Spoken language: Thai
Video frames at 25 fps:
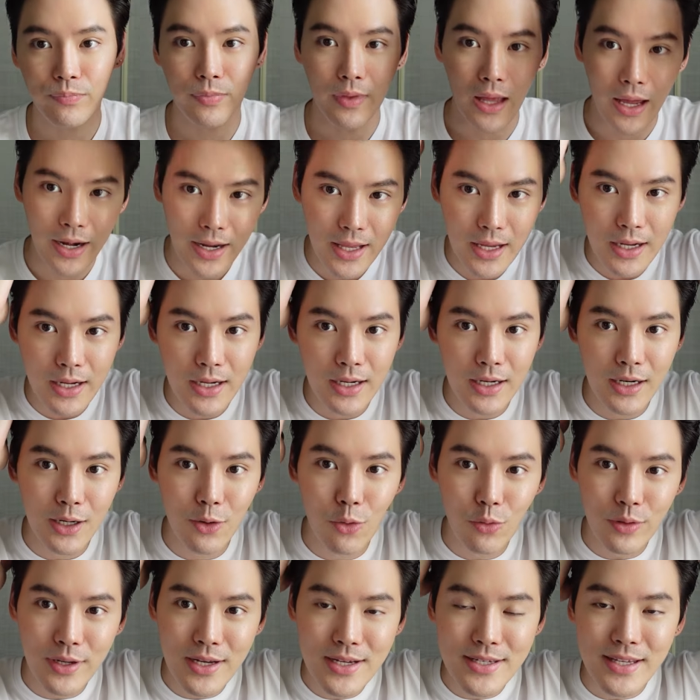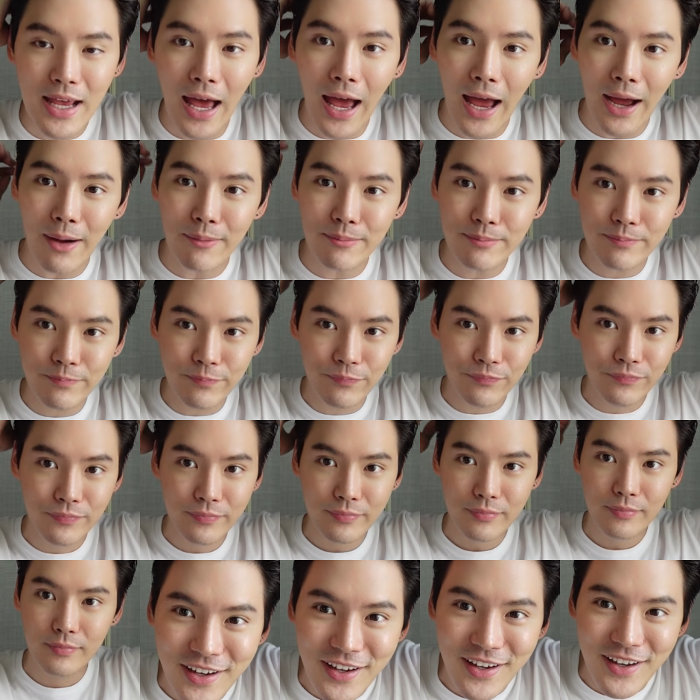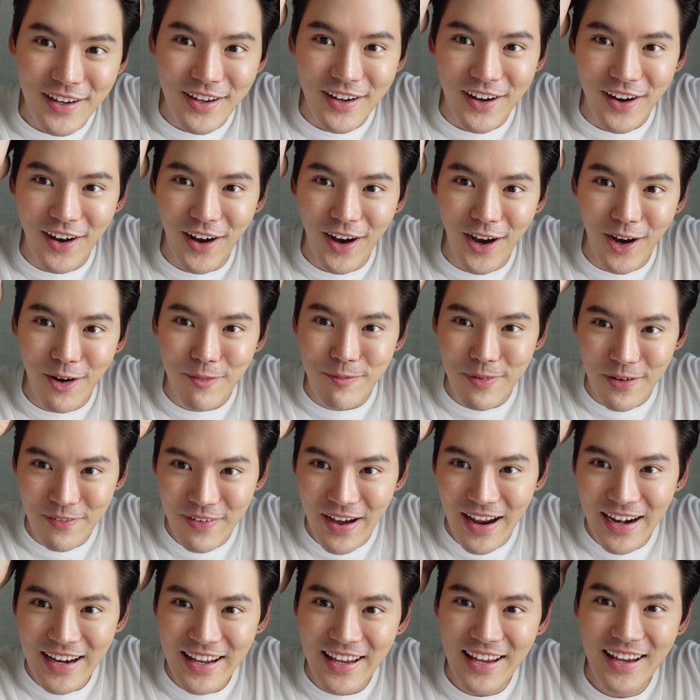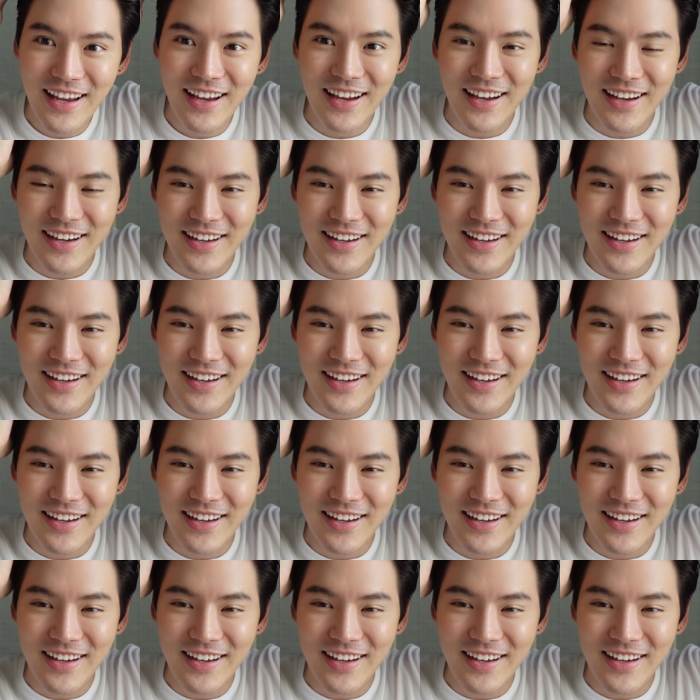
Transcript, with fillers: อันนี้คือลุกที่ 3 ก็ประมาณนี้